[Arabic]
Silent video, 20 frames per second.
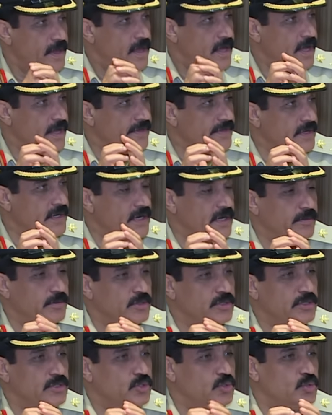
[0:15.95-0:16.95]
أيضا
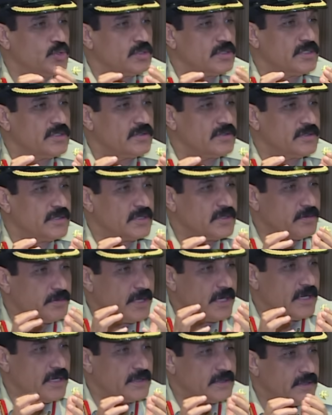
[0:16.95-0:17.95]
لابد تكون
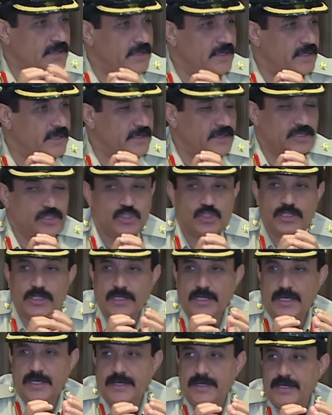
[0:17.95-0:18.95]
التطبيقات اللي
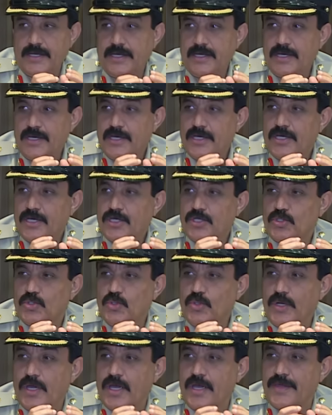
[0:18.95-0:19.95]
نشتغل عليها
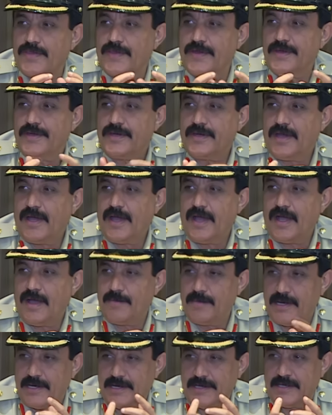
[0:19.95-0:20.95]
تكون أيضا
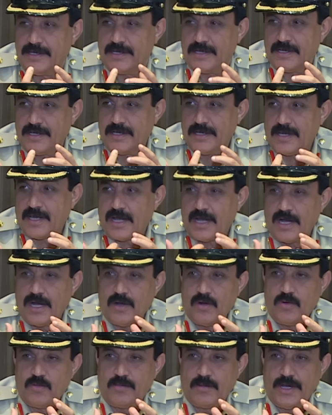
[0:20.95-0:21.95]
عملية
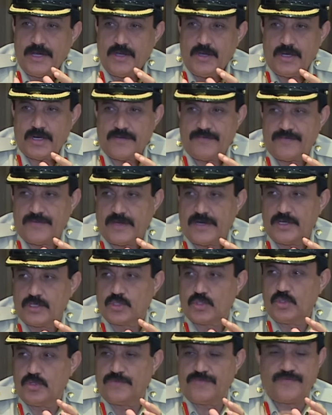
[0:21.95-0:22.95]
أو ما يعرف أن
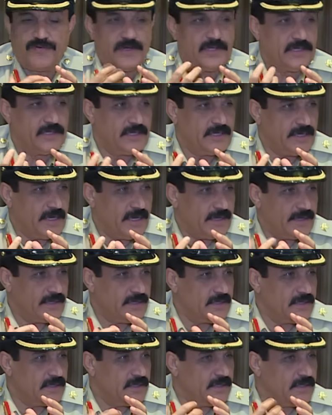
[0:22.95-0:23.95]
تكون فريندلي
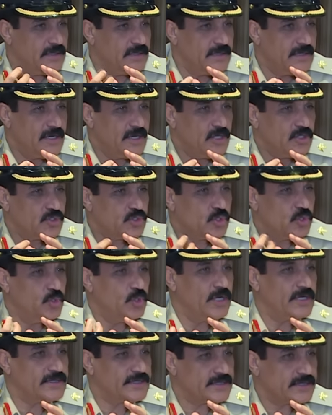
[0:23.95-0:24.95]
يعني
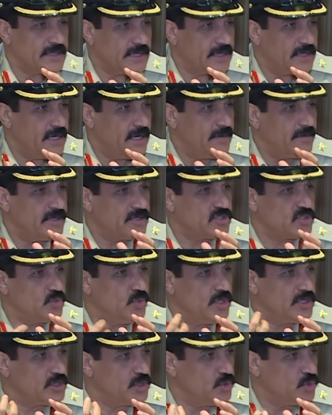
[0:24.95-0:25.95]
سهولة استخدامها
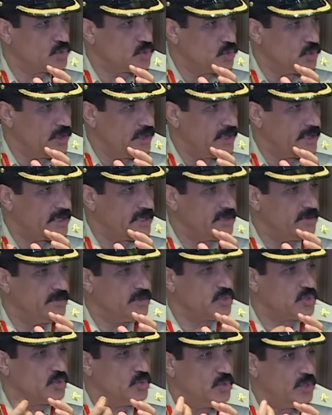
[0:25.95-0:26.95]
سهولة الوصول
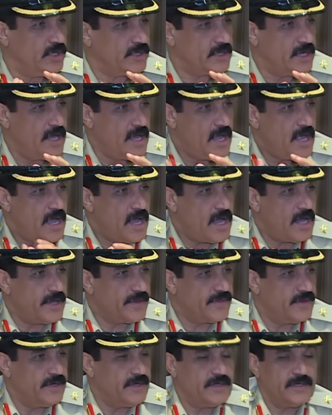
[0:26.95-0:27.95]
للخدمة سهولة
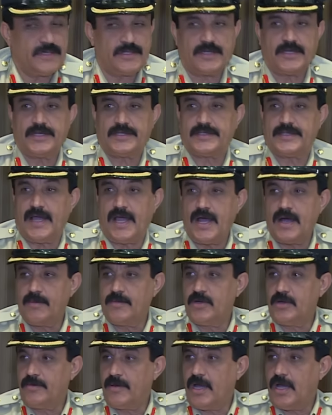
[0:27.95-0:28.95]
أيضا آه،
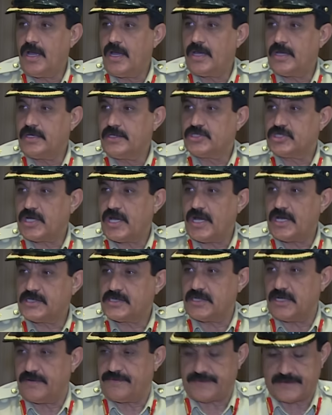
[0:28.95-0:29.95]
التعامل مع
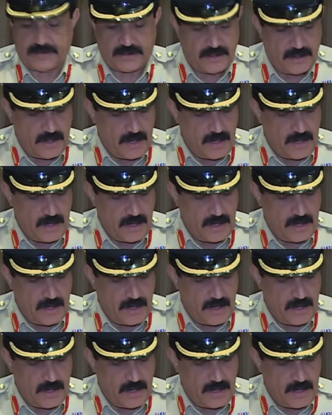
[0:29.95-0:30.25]
الجهاز نفسه